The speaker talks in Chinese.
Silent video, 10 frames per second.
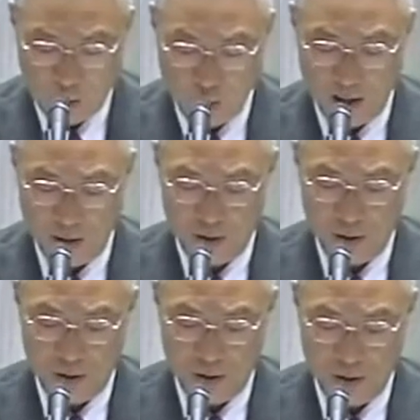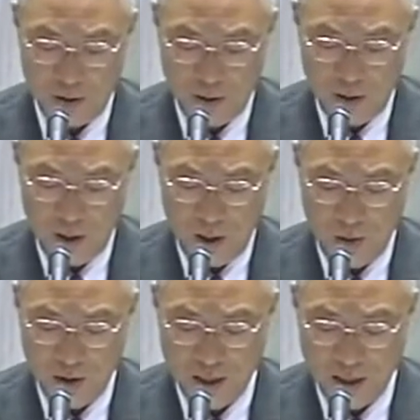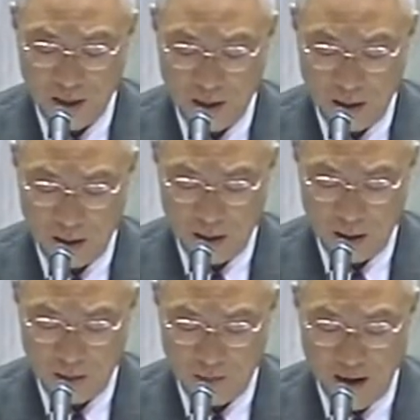重点就是依据这样的一个